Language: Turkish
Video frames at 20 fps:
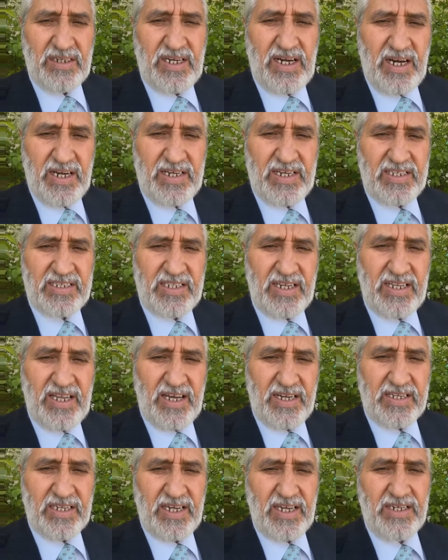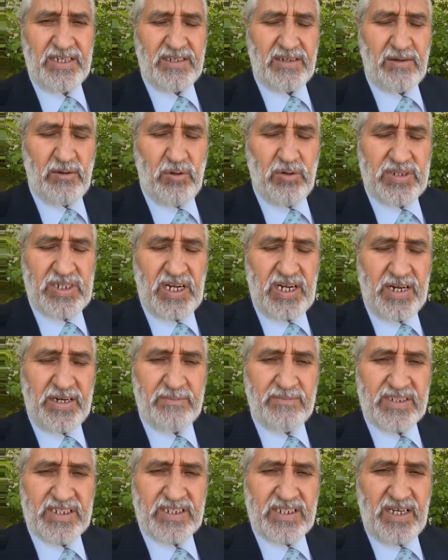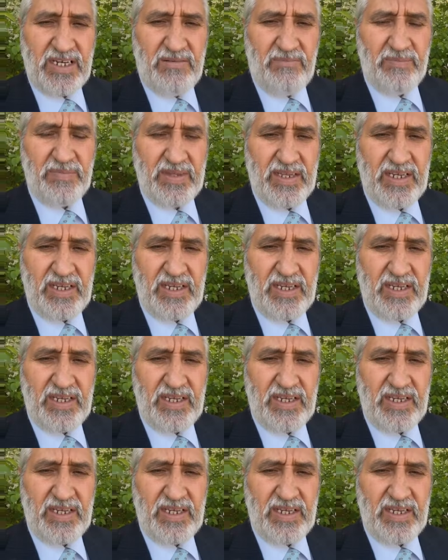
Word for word: gayret ederken hocalarımız da